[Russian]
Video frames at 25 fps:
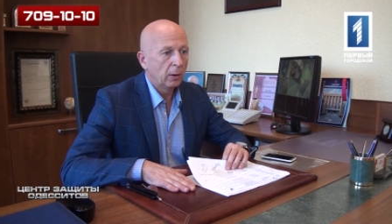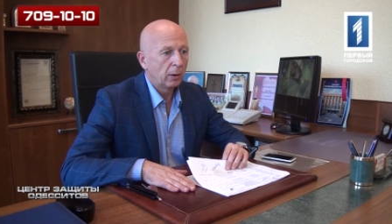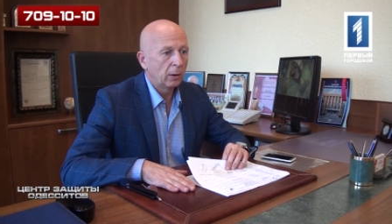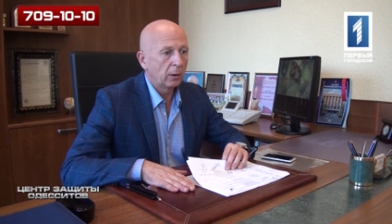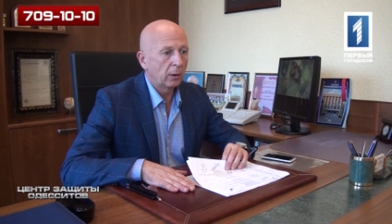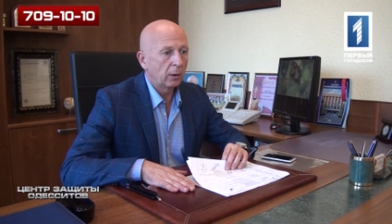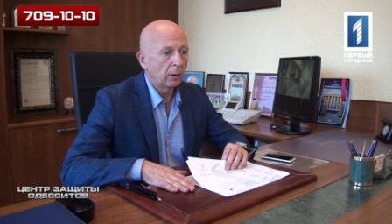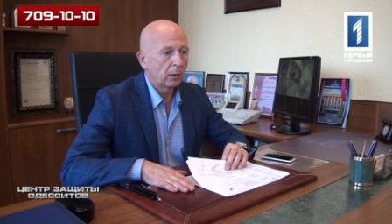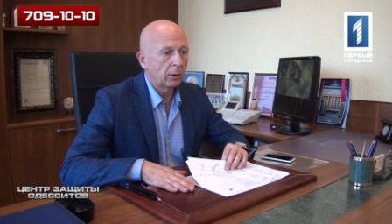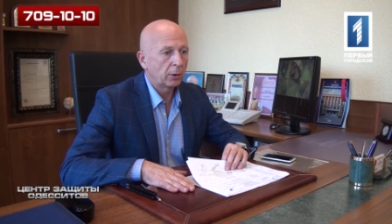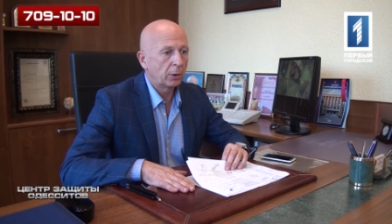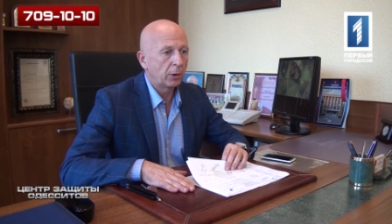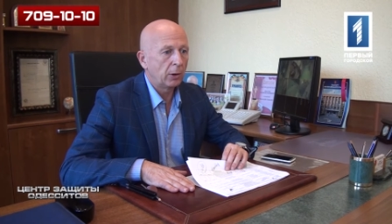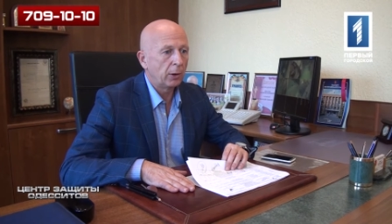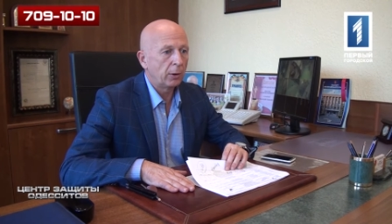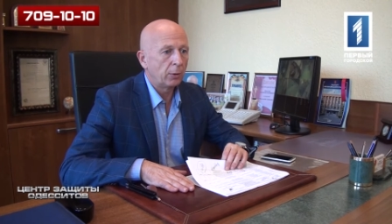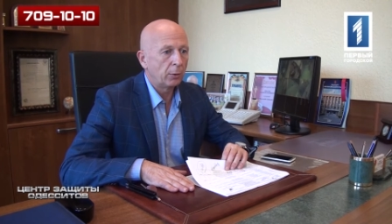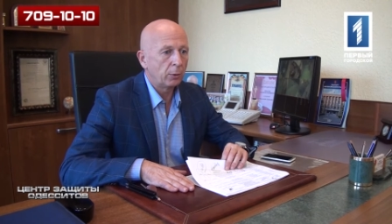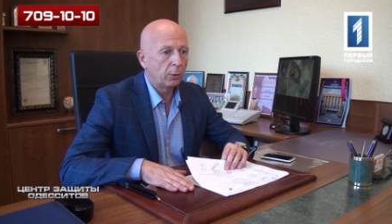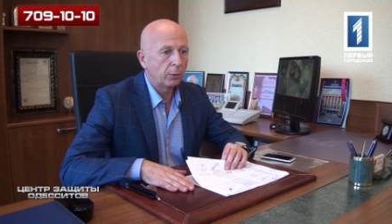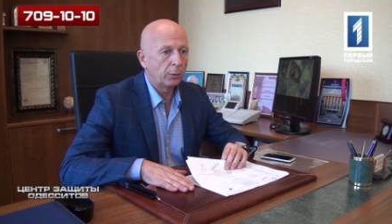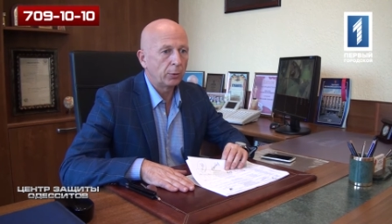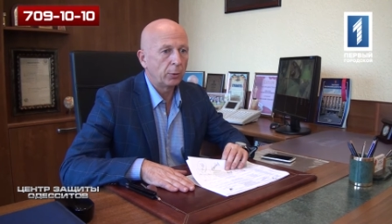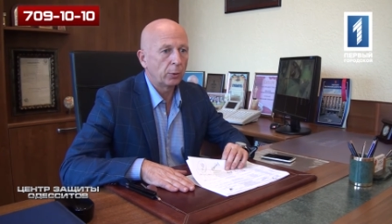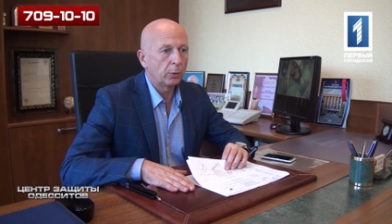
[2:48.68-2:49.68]
э, к
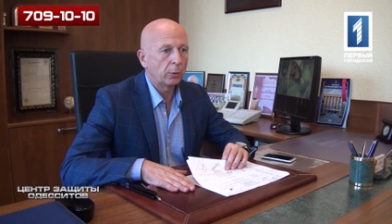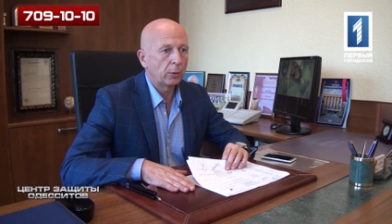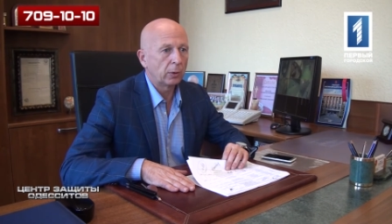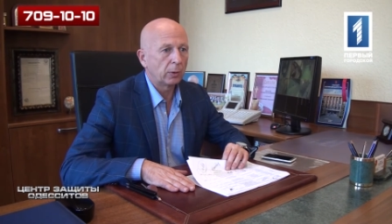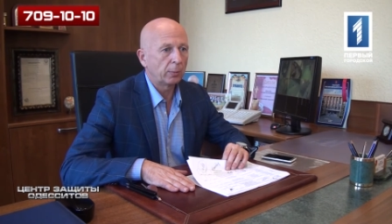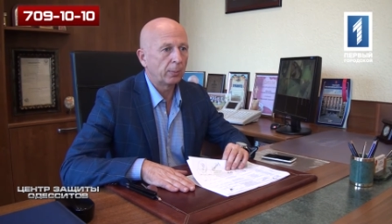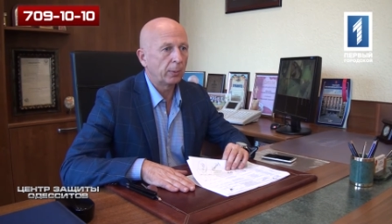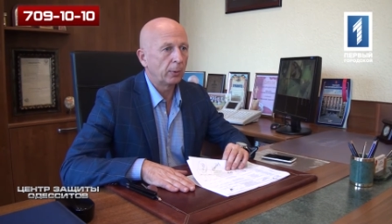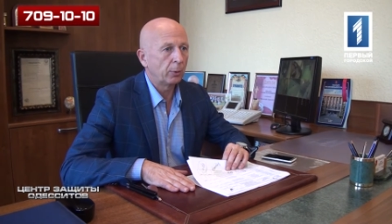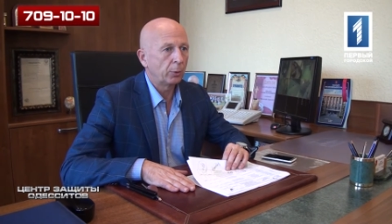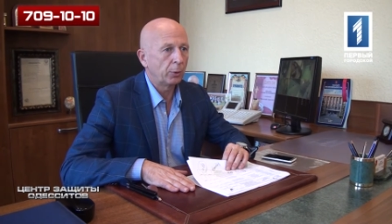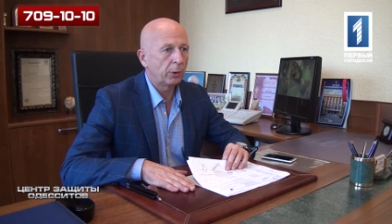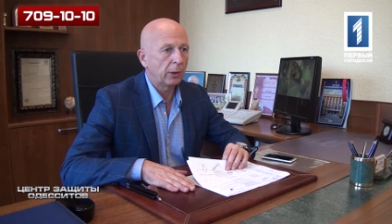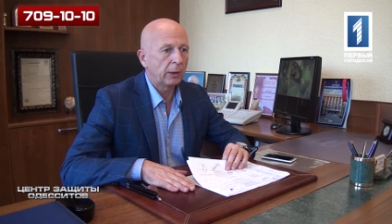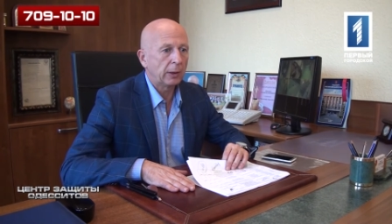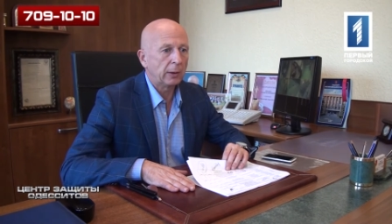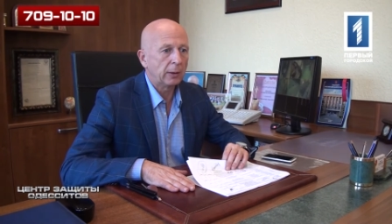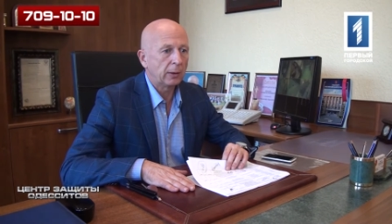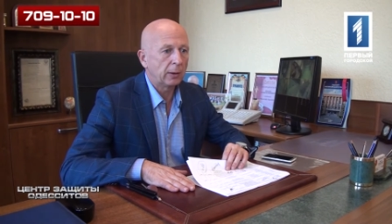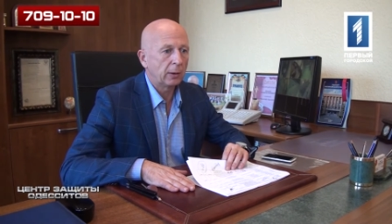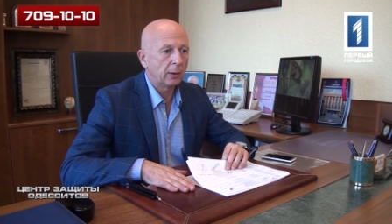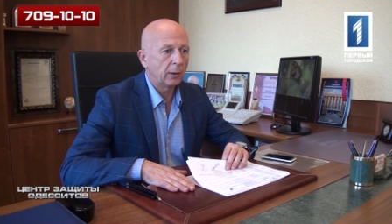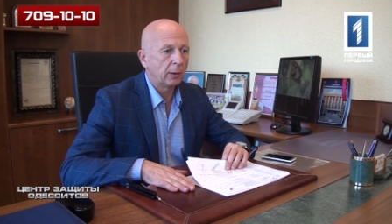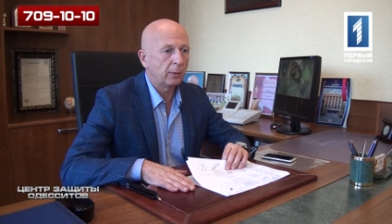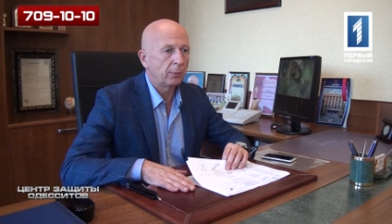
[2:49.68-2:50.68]
сожалению, не все у нас
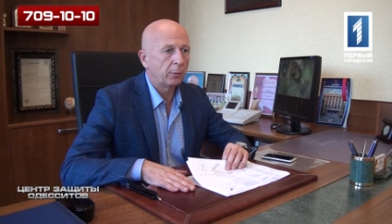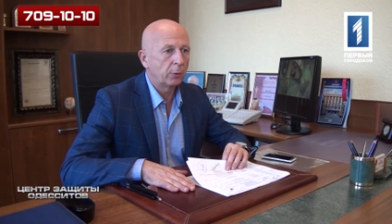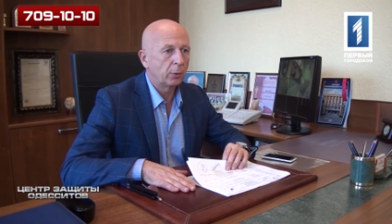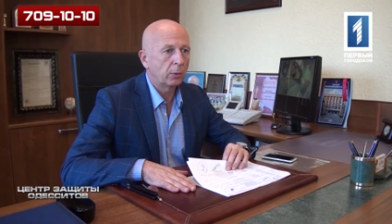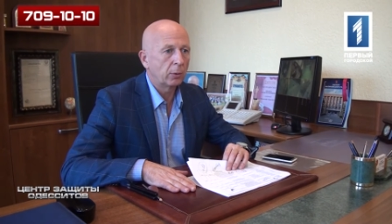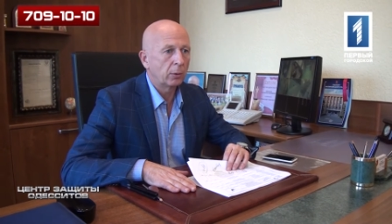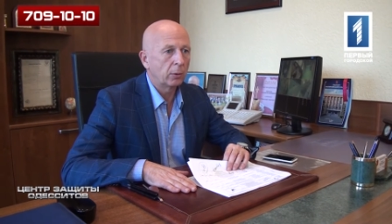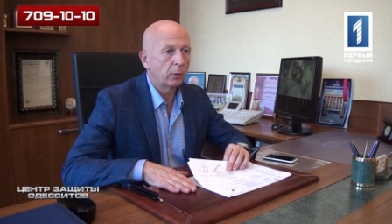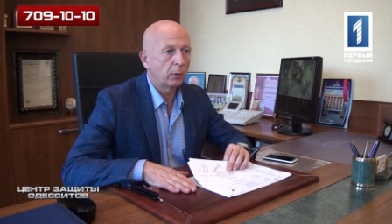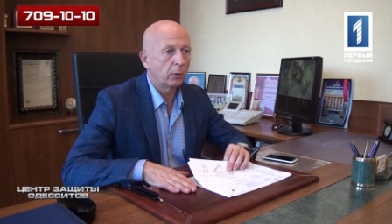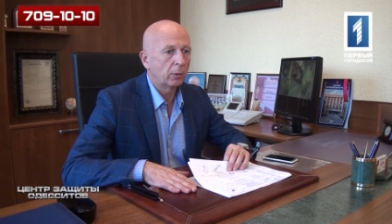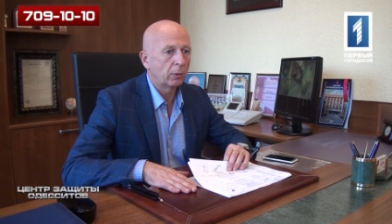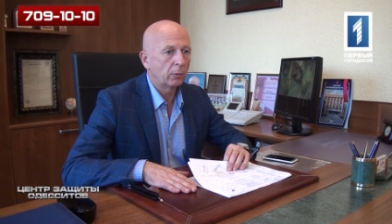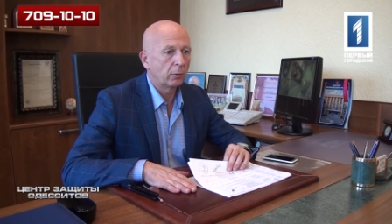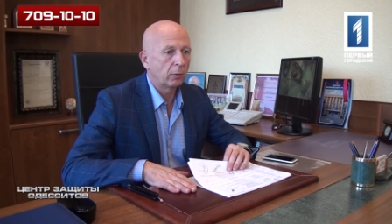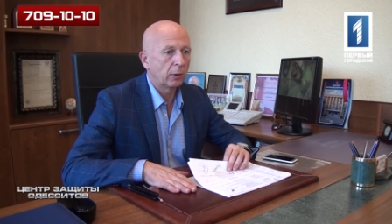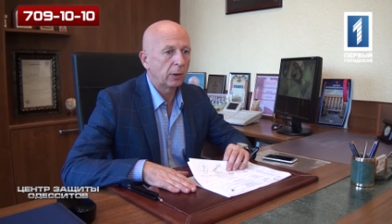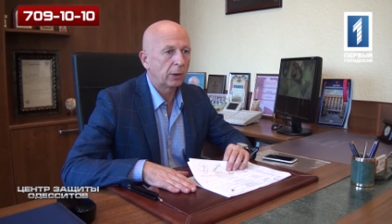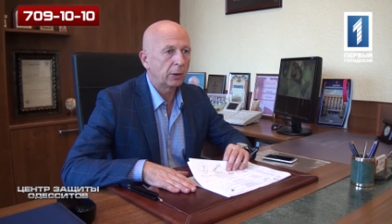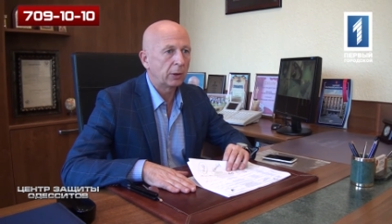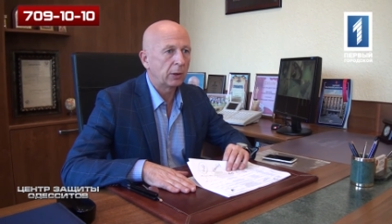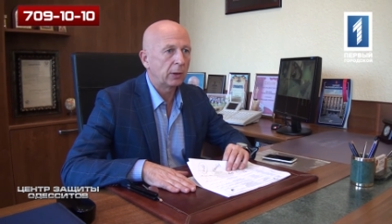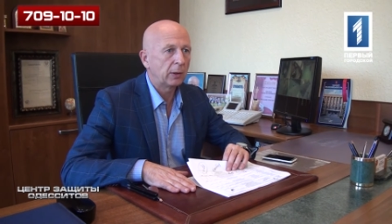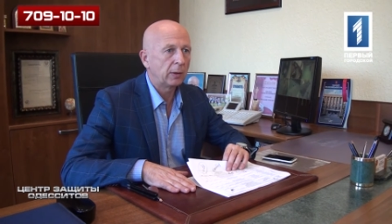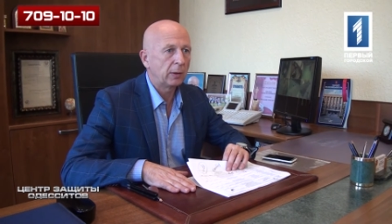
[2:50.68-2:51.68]
получается, не все в
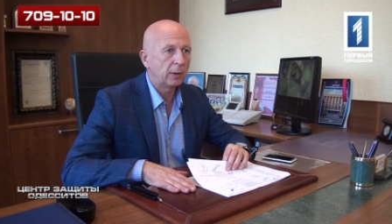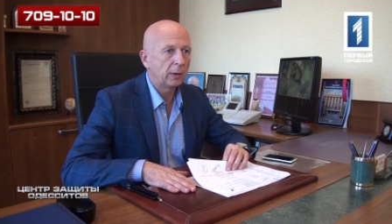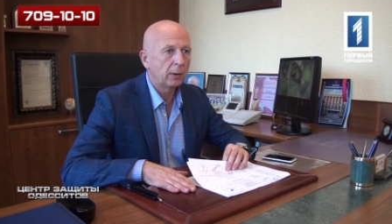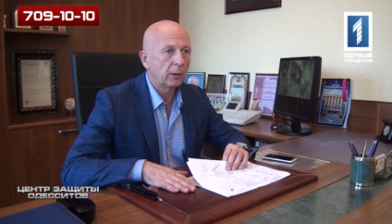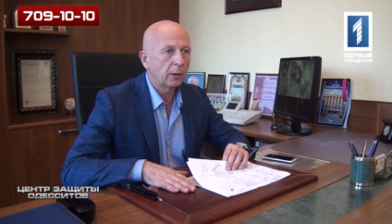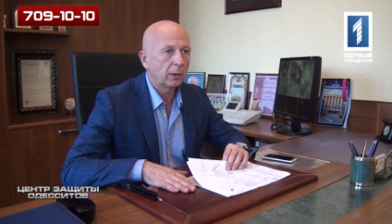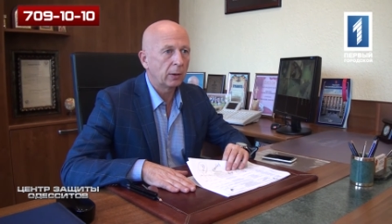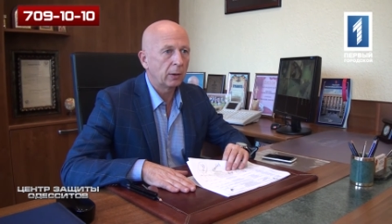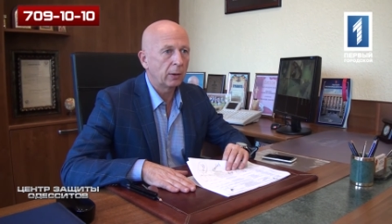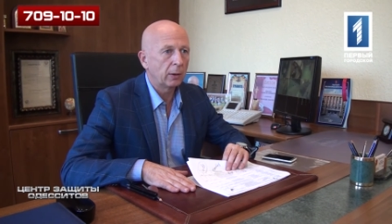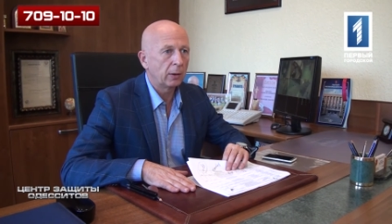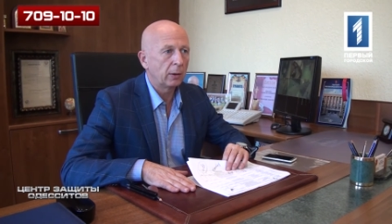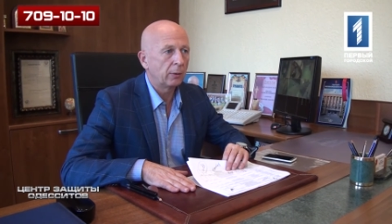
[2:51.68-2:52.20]
наших силах,